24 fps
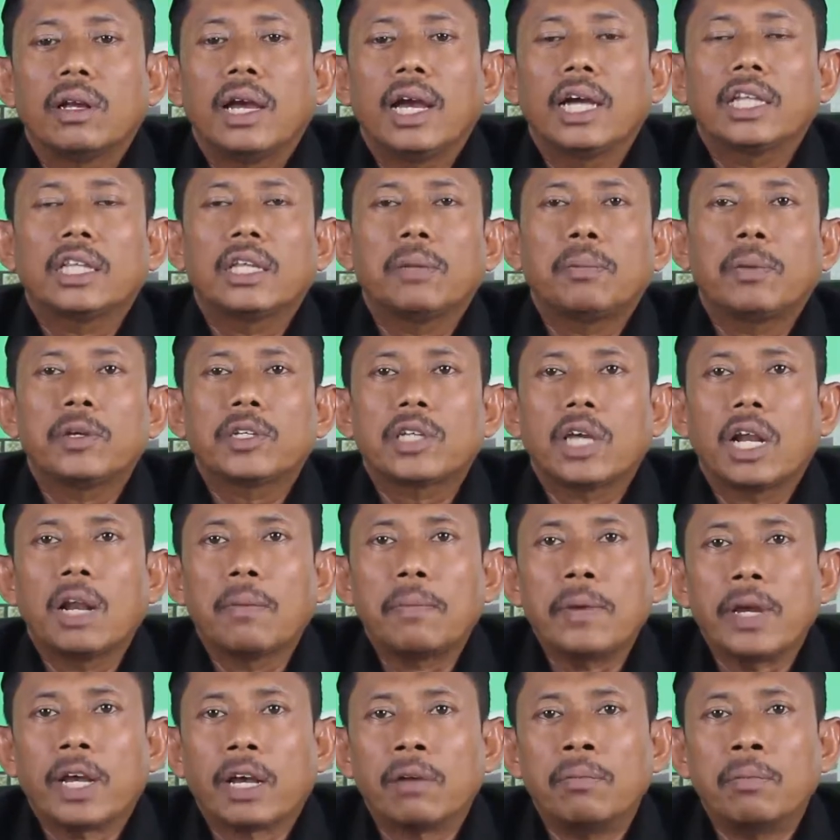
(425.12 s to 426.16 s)
Hati bisa
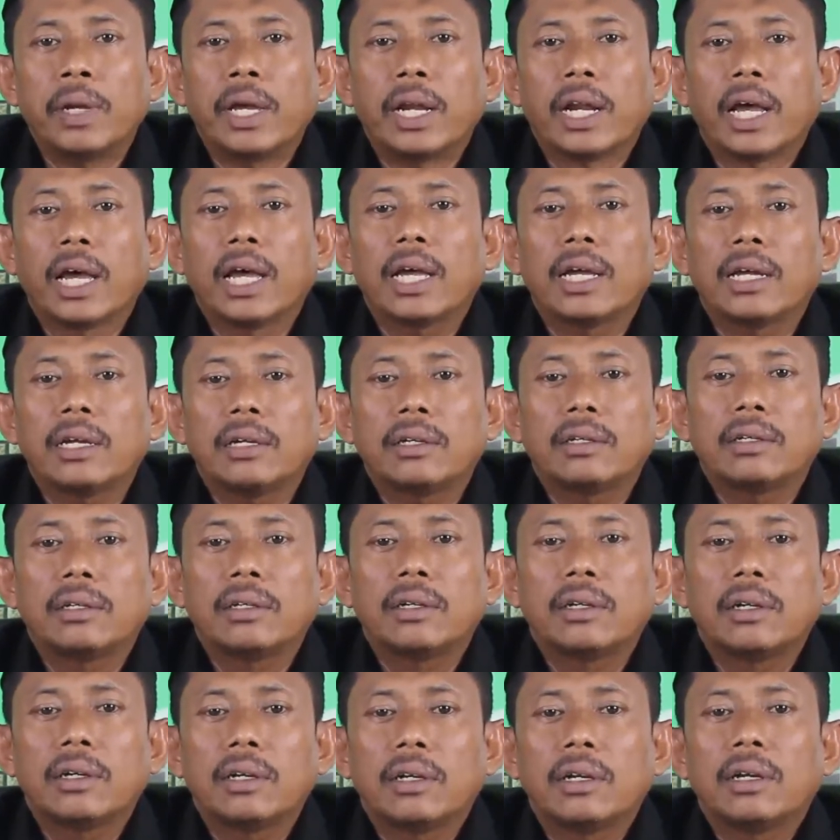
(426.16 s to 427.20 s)
lebih gembira
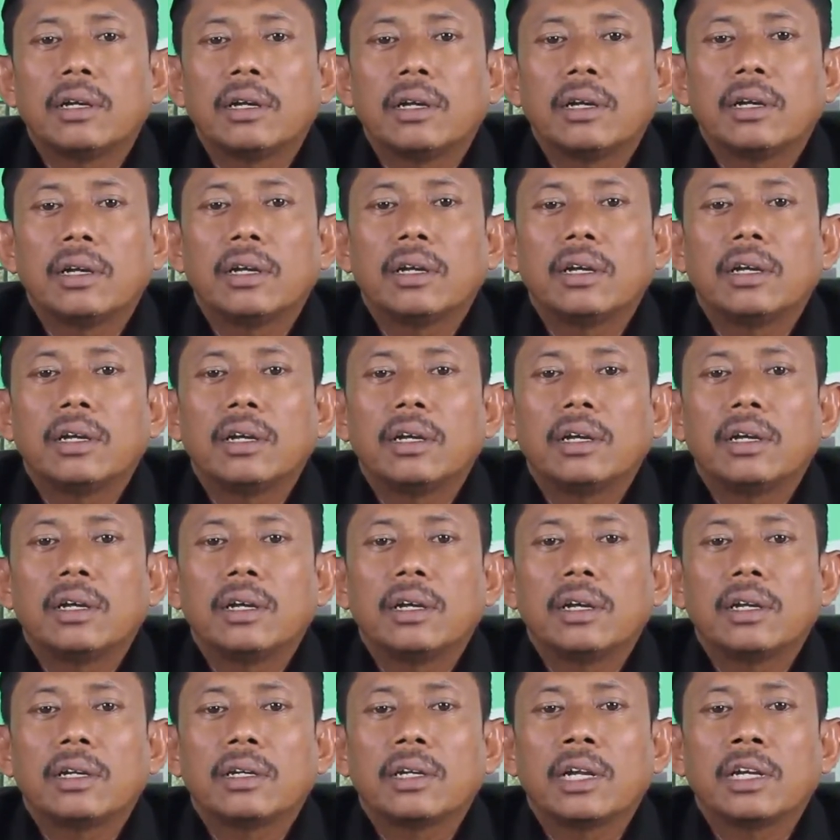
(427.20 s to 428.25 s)

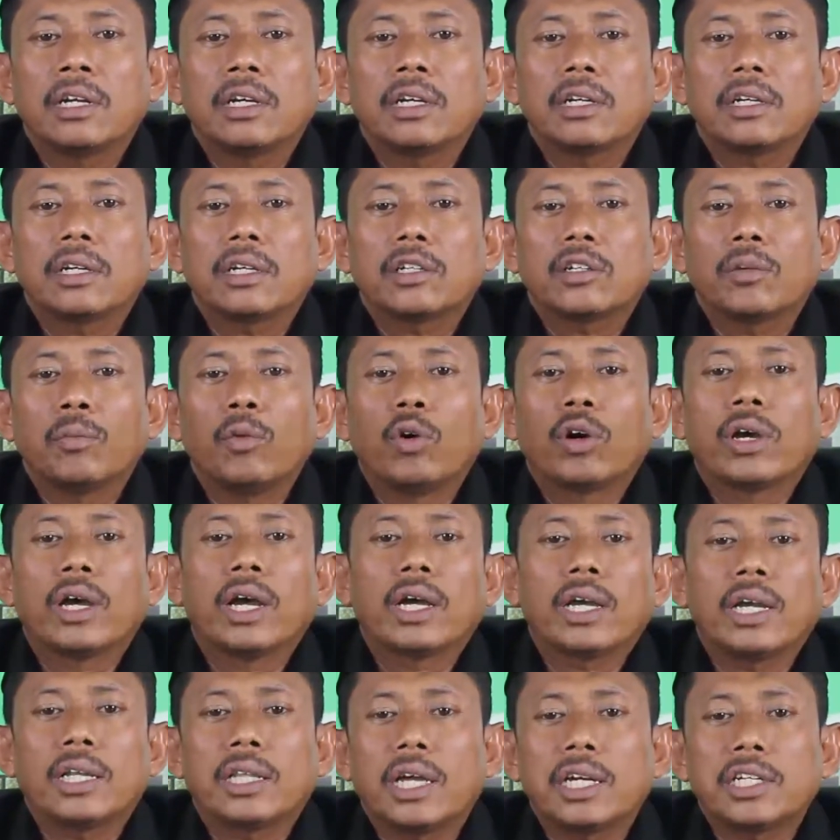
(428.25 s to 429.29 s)
dan semoga
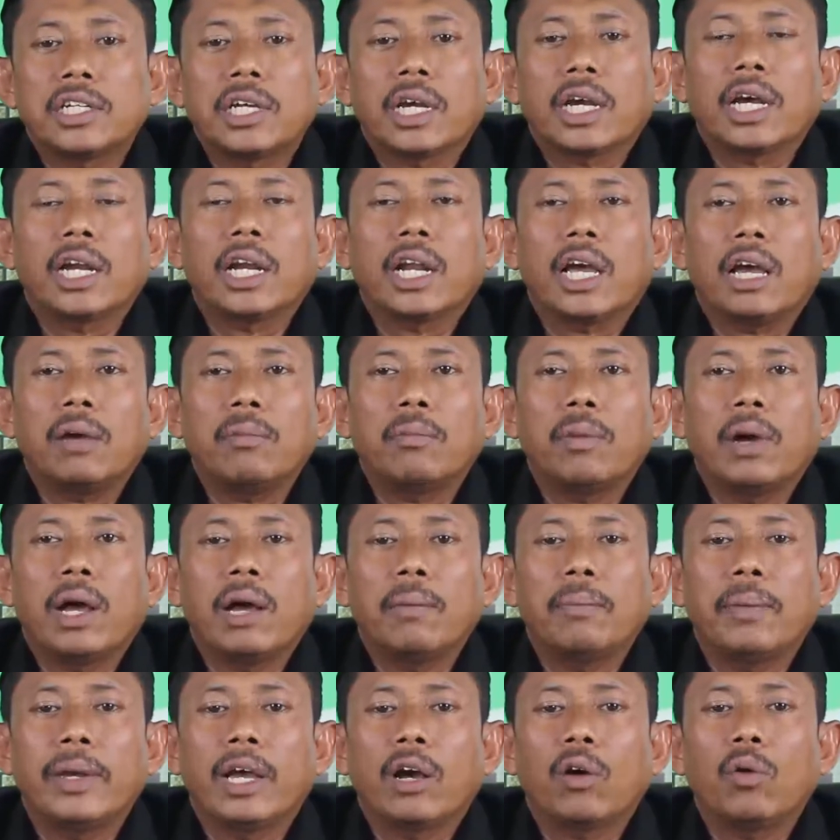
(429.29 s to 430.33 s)
kita jadikan
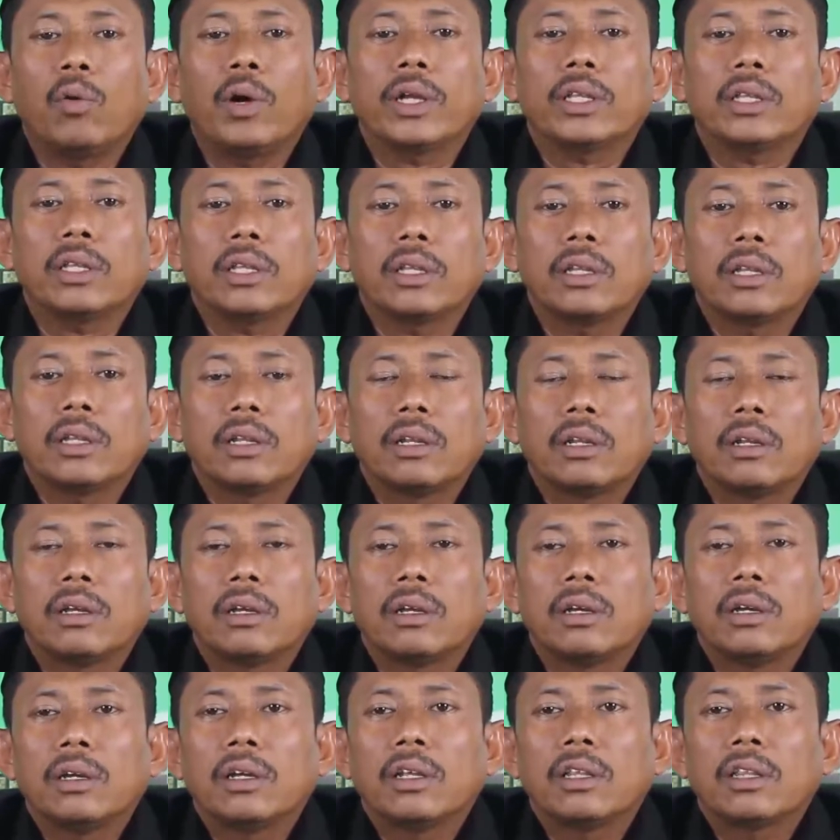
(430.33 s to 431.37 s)
hamba-hamba yang kuat
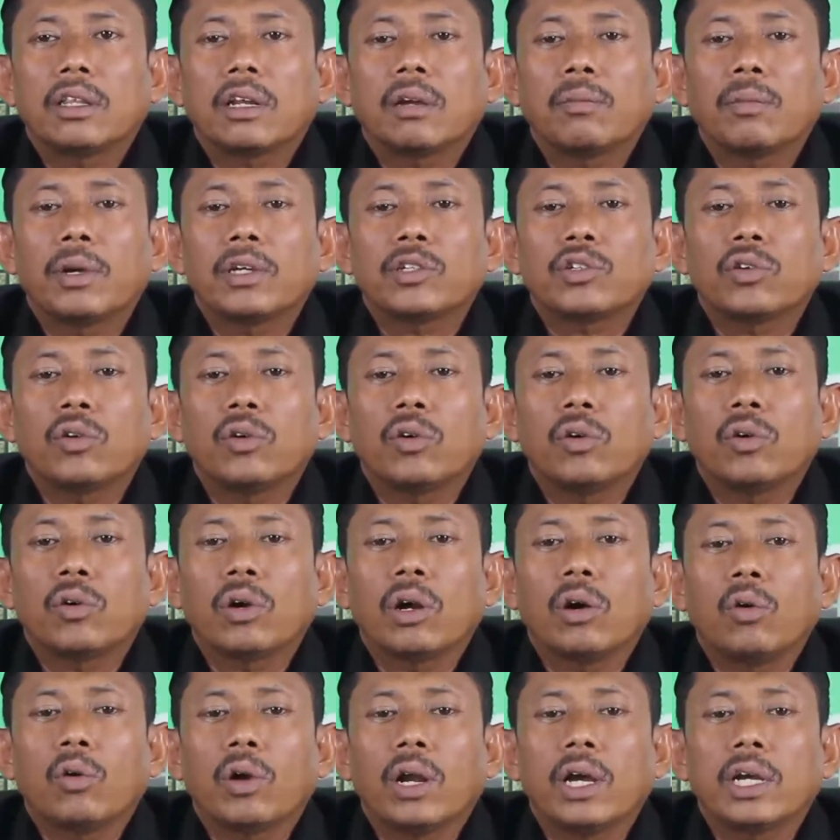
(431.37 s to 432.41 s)
termasuk
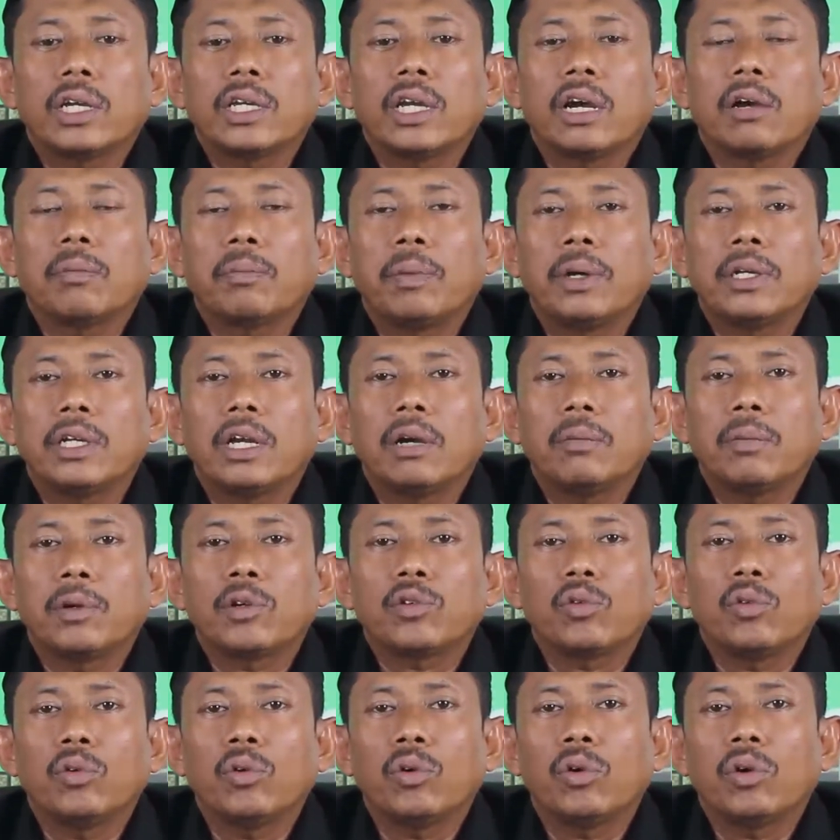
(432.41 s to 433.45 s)
orang-orang yang banyak
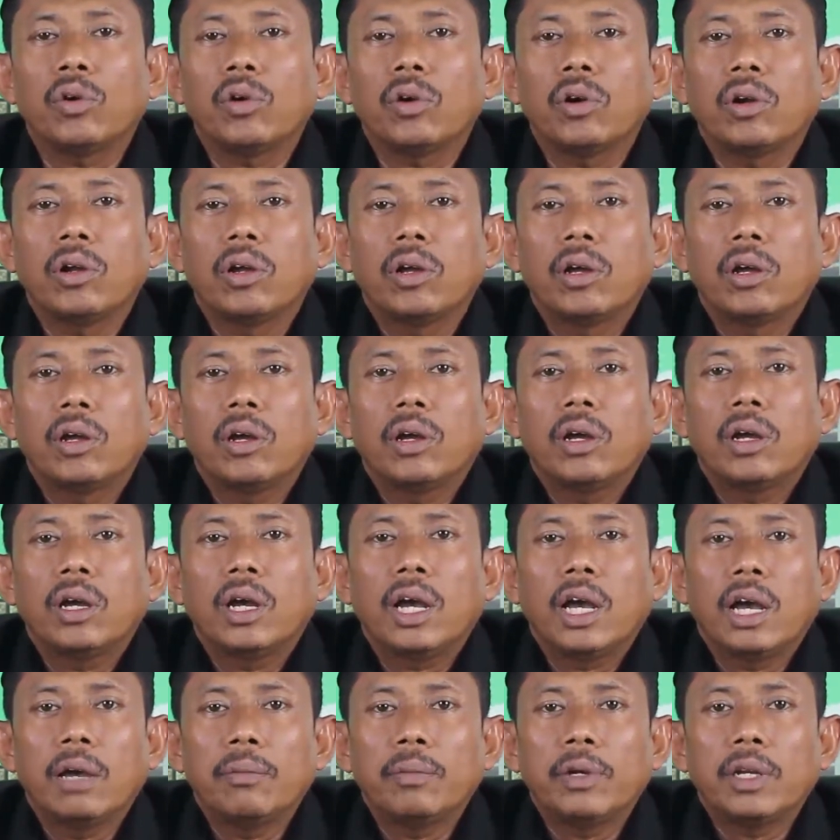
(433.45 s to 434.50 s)
bersyukur.
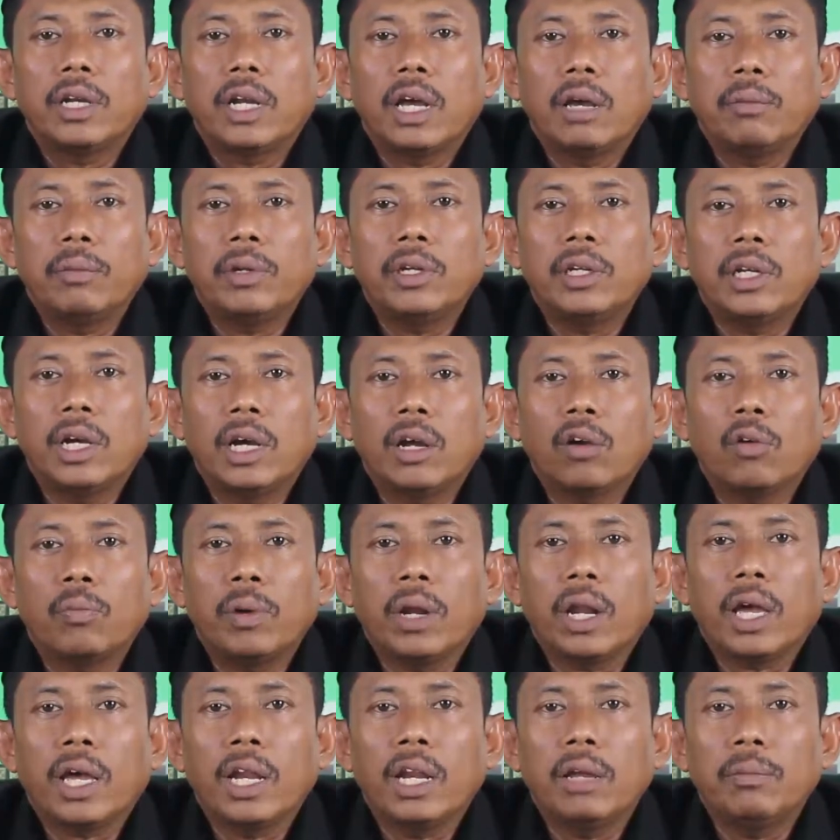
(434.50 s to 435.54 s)
Amin amin ya
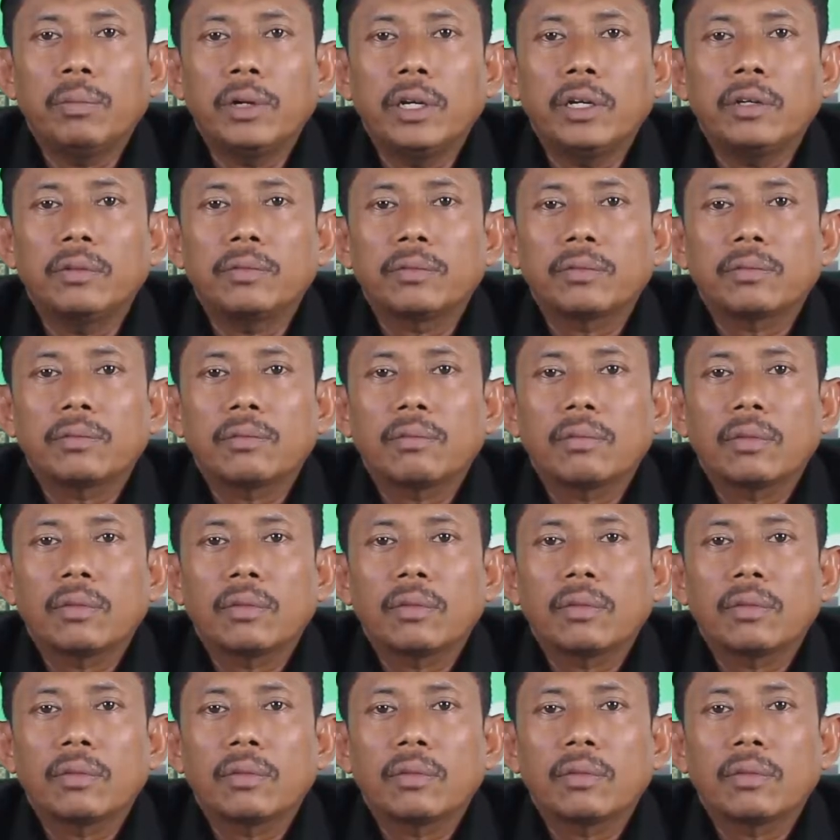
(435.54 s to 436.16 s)
rabbal alamin.